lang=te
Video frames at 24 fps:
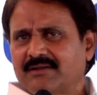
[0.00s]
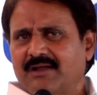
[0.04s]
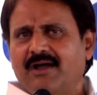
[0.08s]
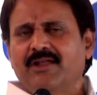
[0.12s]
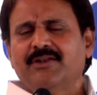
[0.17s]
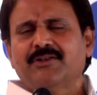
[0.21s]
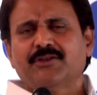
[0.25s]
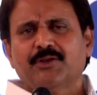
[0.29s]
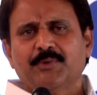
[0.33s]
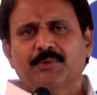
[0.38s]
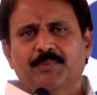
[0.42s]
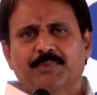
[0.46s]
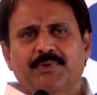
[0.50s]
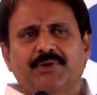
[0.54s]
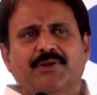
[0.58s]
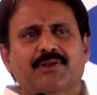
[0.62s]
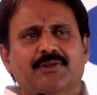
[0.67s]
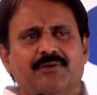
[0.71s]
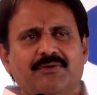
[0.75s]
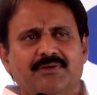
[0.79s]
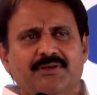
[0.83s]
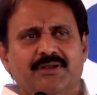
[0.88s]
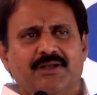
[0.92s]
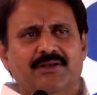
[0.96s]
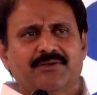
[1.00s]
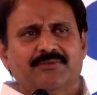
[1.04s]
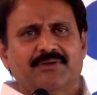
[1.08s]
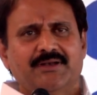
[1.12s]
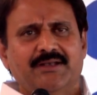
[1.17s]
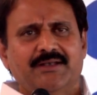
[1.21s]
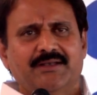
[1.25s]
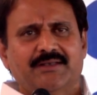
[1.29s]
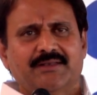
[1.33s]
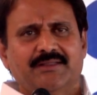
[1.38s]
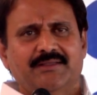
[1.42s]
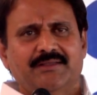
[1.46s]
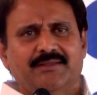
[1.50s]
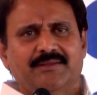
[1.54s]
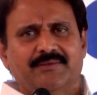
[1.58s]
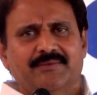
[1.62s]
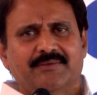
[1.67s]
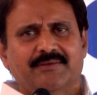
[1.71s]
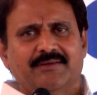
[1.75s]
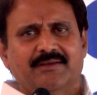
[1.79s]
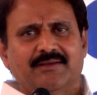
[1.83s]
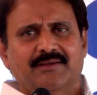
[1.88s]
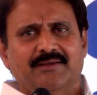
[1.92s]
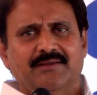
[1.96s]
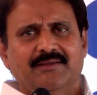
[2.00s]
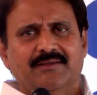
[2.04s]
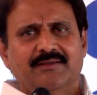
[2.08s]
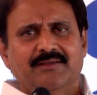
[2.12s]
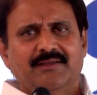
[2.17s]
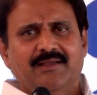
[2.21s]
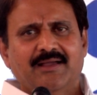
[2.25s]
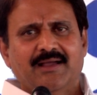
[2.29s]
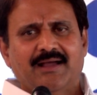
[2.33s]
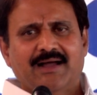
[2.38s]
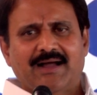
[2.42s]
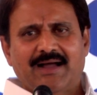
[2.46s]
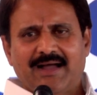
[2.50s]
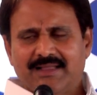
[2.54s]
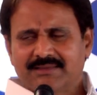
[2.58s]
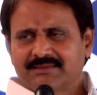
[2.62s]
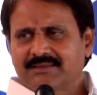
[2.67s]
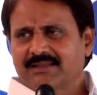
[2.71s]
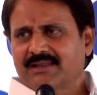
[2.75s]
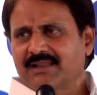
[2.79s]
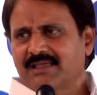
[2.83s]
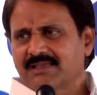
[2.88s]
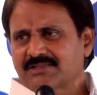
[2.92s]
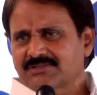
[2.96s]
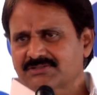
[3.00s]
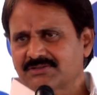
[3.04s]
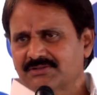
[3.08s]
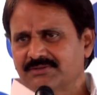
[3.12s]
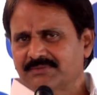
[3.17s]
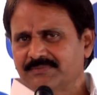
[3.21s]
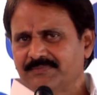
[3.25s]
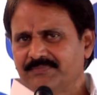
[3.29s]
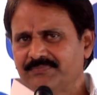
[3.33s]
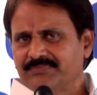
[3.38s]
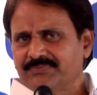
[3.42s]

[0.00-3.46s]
కాంట్రిబ్యూటర్గా ఉన్నటువంటి ఆంధ్ర రాష్ట్రం